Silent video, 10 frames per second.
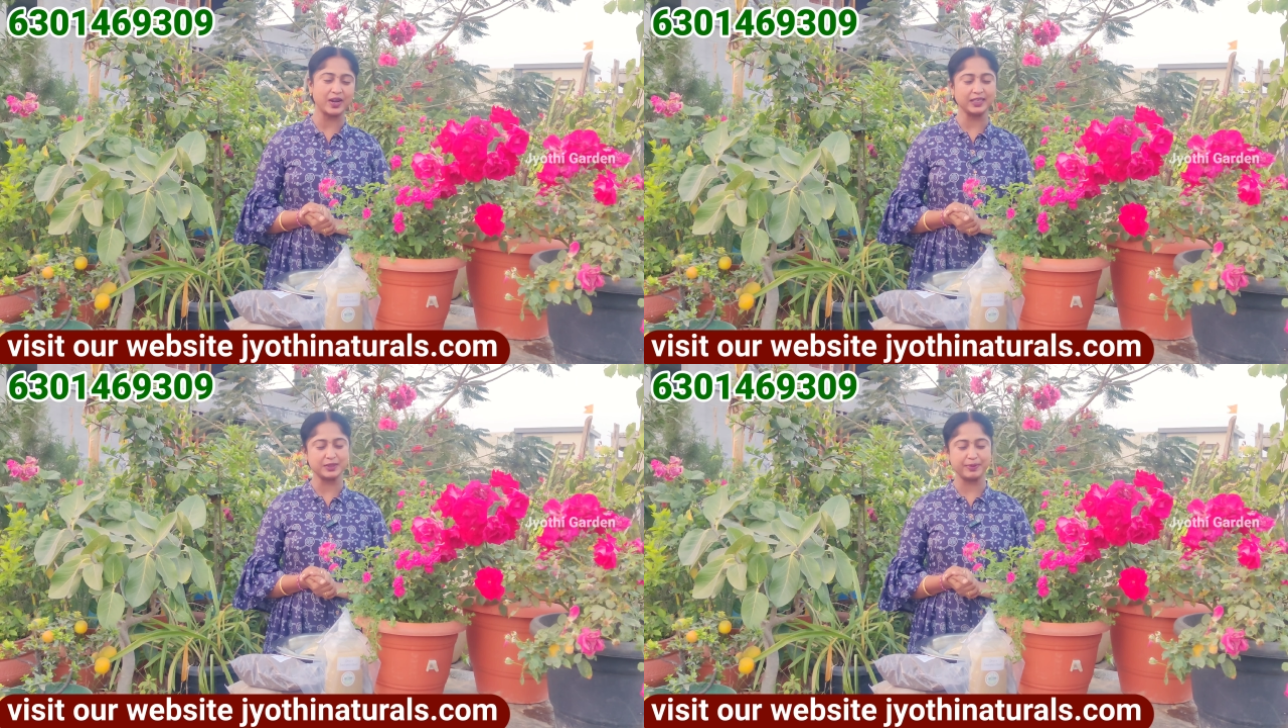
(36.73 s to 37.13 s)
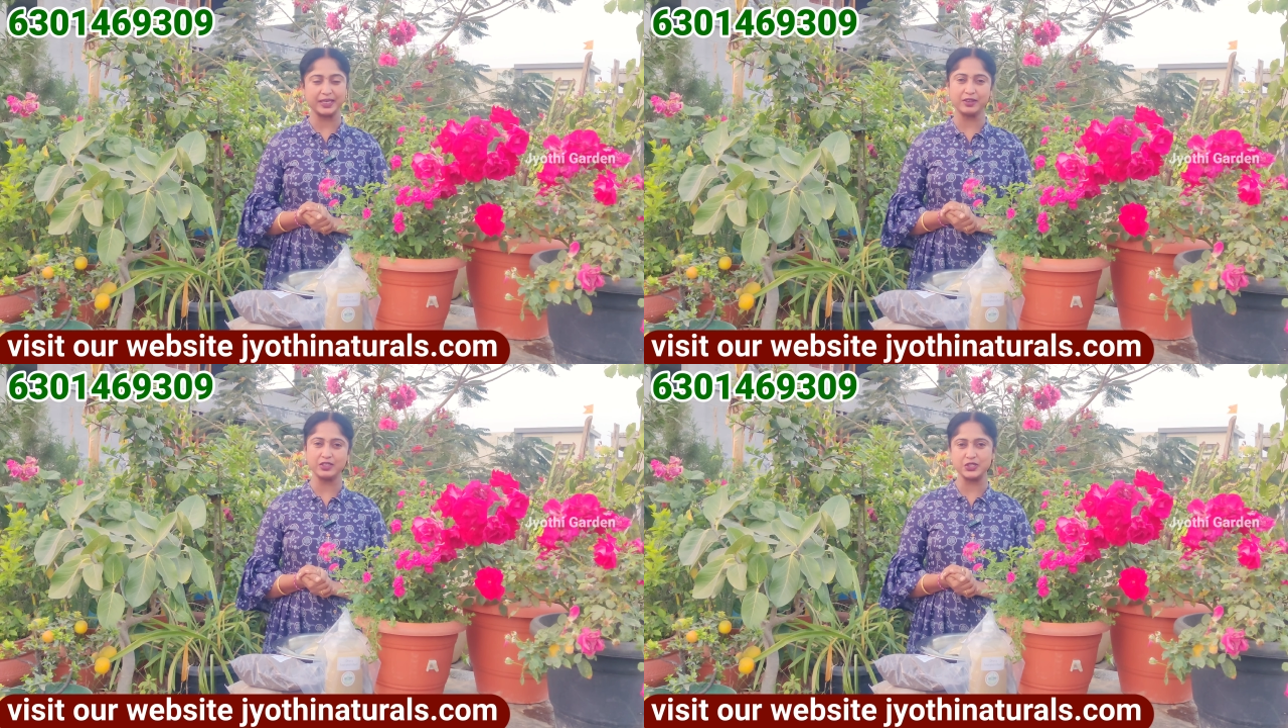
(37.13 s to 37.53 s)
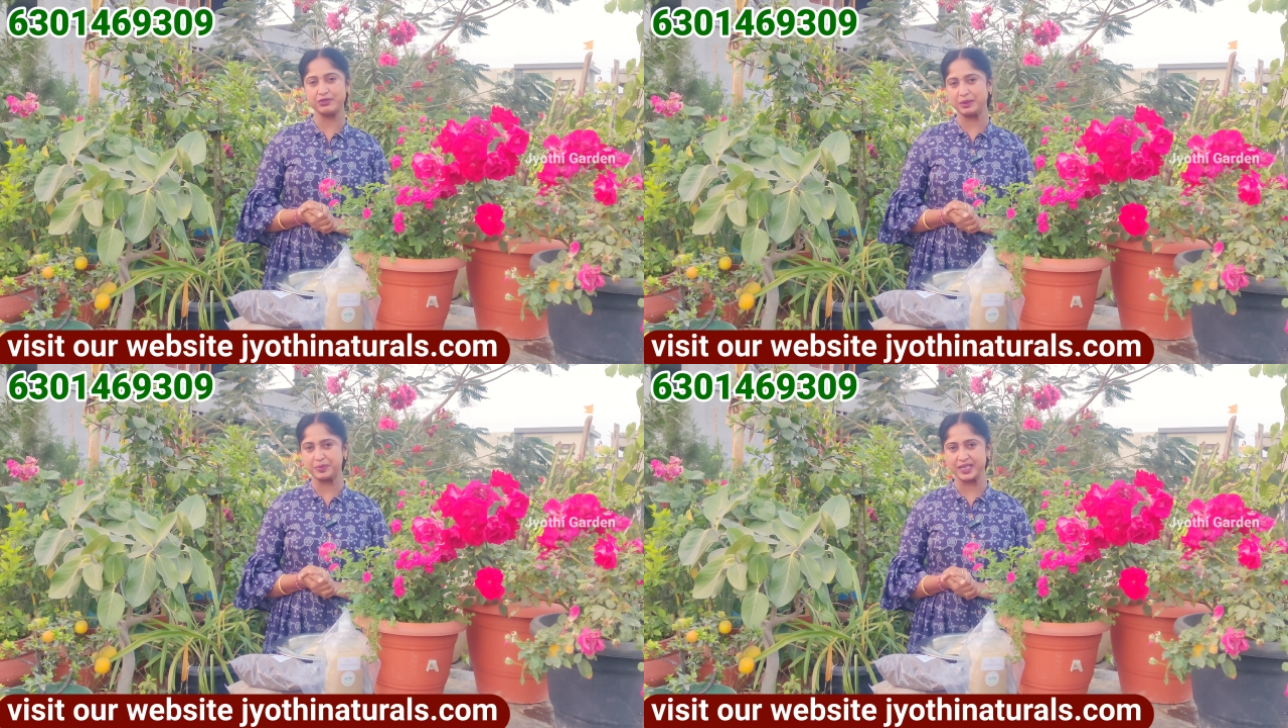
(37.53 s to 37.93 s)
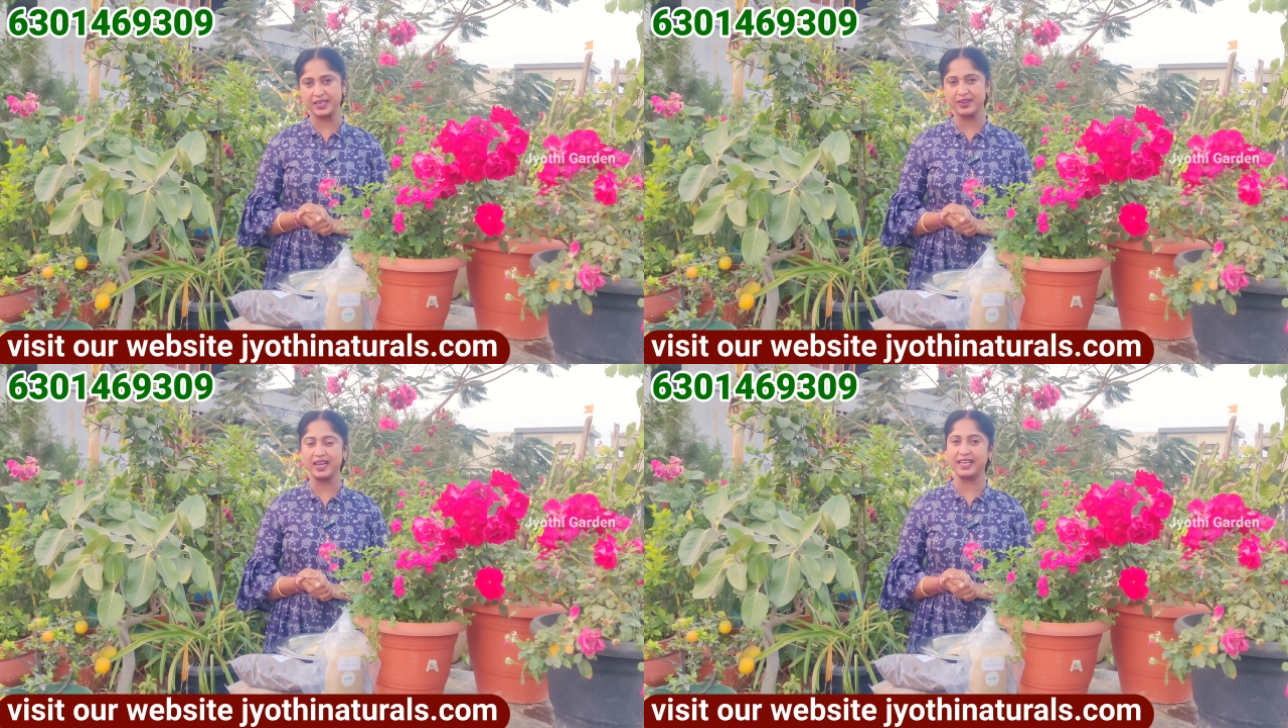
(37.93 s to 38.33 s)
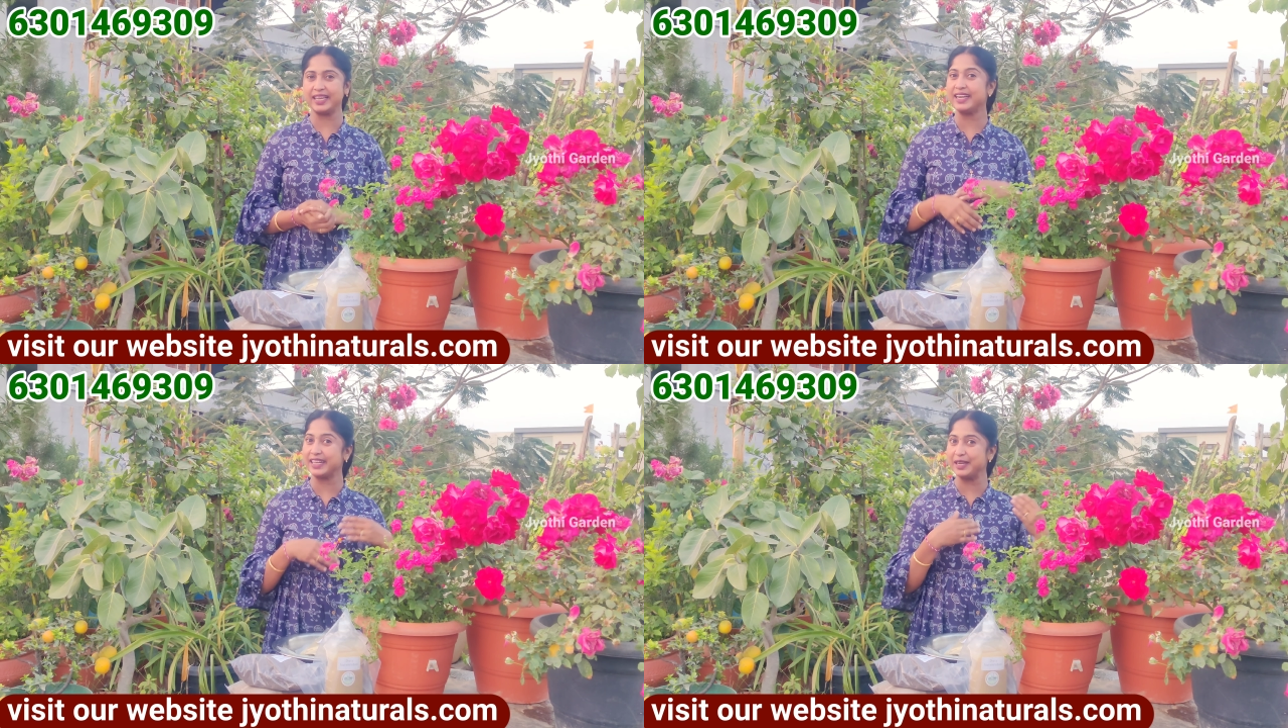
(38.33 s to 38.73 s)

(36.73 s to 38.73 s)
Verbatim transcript: ఆర్డర్స్ పెట్టుకోవచ్చు వెబ్సైట్లో అలాగే ఇక్కడ